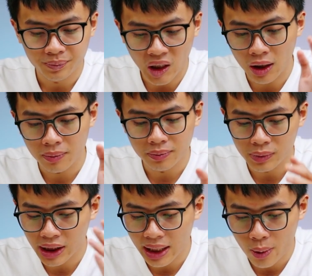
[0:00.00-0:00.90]
Đó,
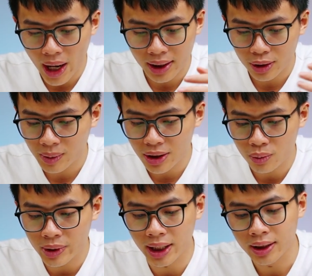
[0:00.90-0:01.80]
mười ngày qua chúng ta
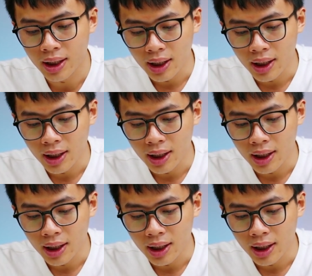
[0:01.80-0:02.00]
dùng gì?